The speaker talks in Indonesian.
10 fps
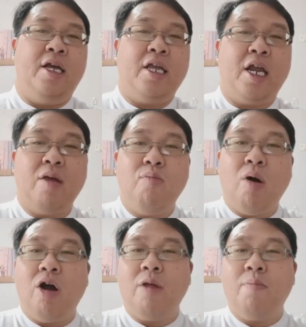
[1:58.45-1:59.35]
yang
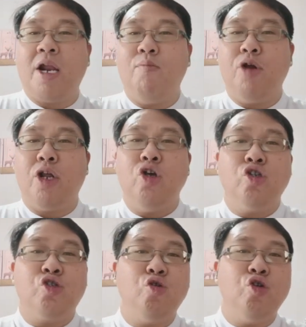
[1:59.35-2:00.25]
dibawa oleh para murid
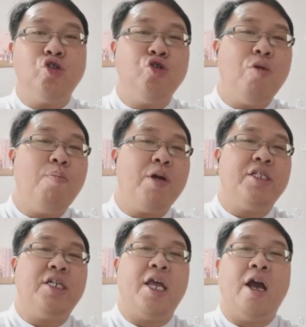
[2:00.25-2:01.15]
sungguh-sungguh
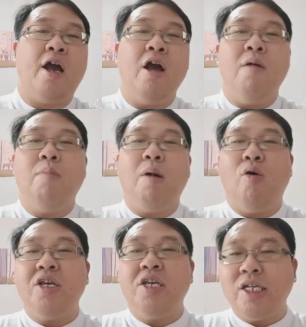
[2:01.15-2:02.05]
percaya
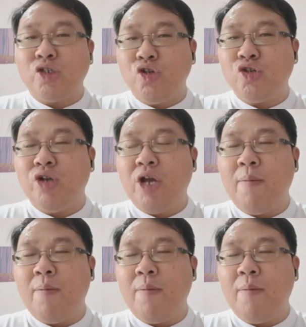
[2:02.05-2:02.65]
bahwa Yesus sudah